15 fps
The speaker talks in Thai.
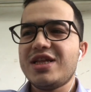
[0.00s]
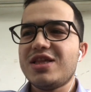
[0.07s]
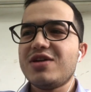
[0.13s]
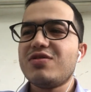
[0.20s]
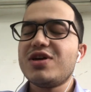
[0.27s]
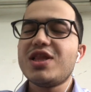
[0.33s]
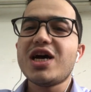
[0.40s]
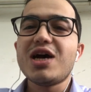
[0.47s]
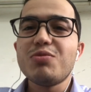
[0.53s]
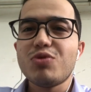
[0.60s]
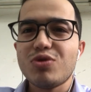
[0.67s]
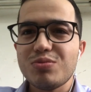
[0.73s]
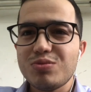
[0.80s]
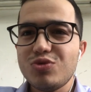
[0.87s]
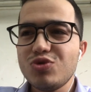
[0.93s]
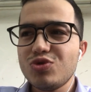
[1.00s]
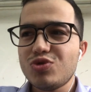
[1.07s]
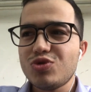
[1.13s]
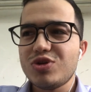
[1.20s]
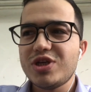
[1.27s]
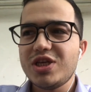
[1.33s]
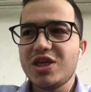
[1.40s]
แต่ว่าถ้าผมอยู่
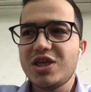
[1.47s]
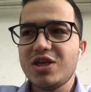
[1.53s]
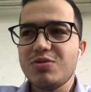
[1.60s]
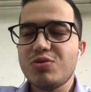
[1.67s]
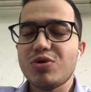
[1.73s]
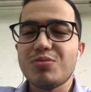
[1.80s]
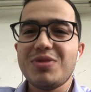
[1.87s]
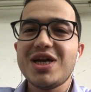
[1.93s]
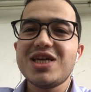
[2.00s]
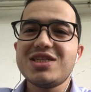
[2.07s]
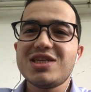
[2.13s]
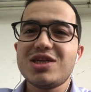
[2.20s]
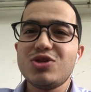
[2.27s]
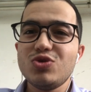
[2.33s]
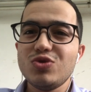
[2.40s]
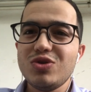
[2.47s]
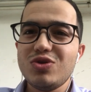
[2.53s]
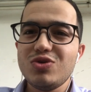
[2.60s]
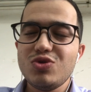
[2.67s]
ตุรกีผมน่าจะอยู่